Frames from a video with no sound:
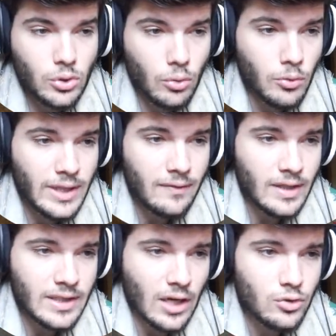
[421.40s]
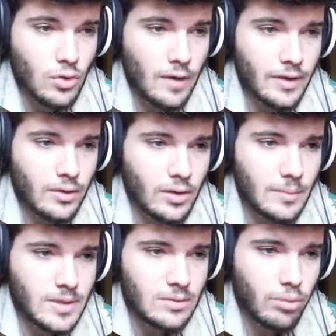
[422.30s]
au monde d'Avatar, tu vois, avec euh,
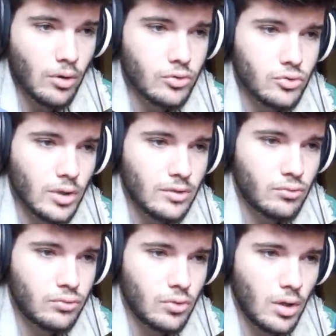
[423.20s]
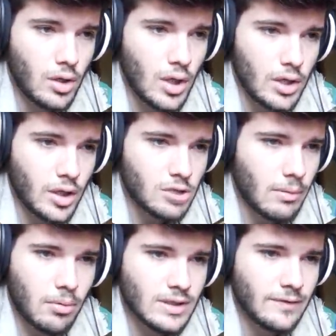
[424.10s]
les petites bordures et tout. Euh. Non, je sais
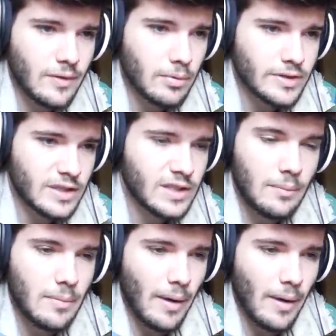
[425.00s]
pas pourquoi ça me fait penser à ça, mais